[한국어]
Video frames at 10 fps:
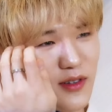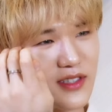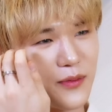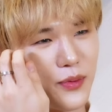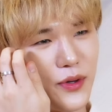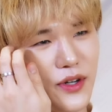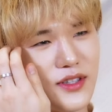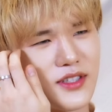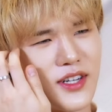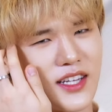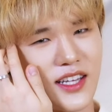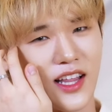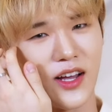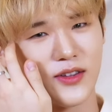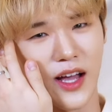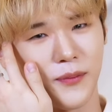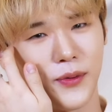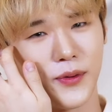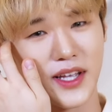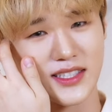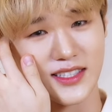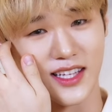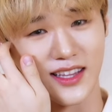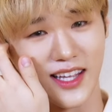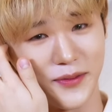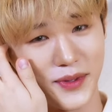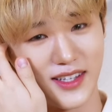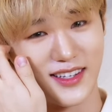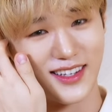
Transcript: 제가 보여드려야 되나요? 다 보고 계실 텐데 이미